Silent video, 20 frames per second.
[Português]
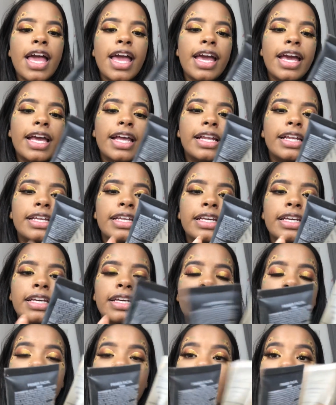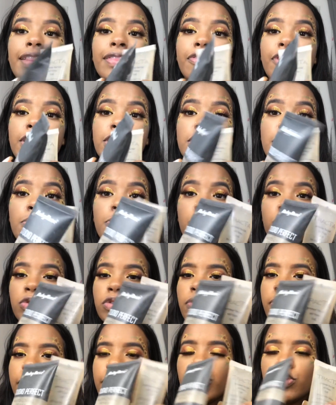Ele fecha
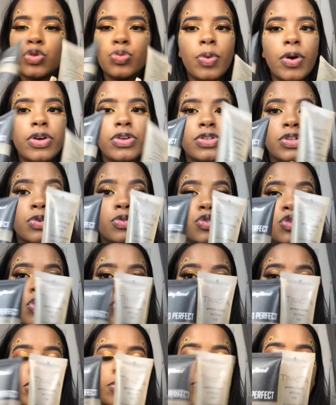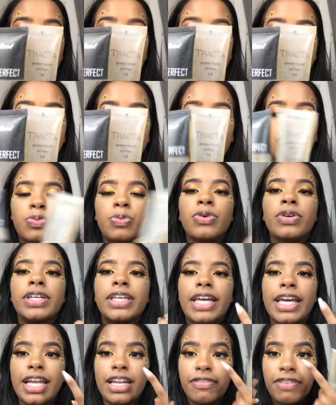muito bem os poros, eu indico muito pra vocês,
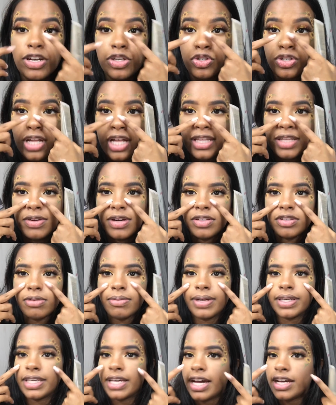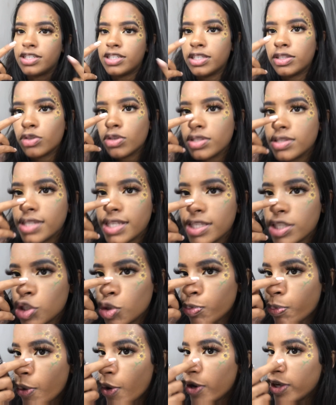porque ele vai ajudar a hidratar a maquiagem, todos
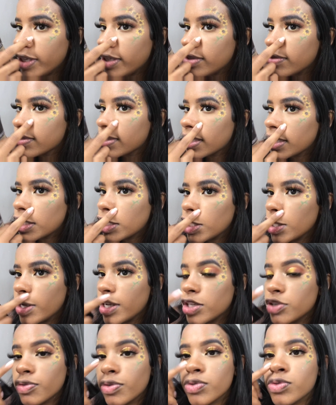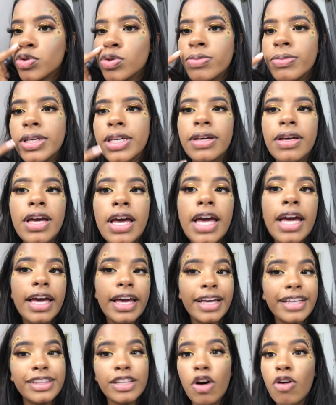esses porinhos aqui, ó, eles vão sumir.
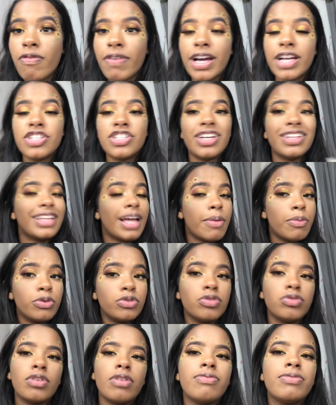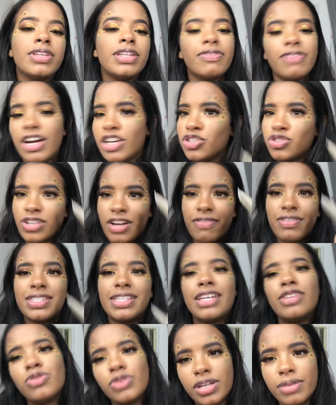Então vai adiantar muito a tua vida e vai ajudar
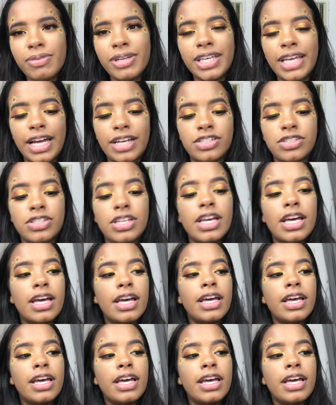você a durar a maquiagem.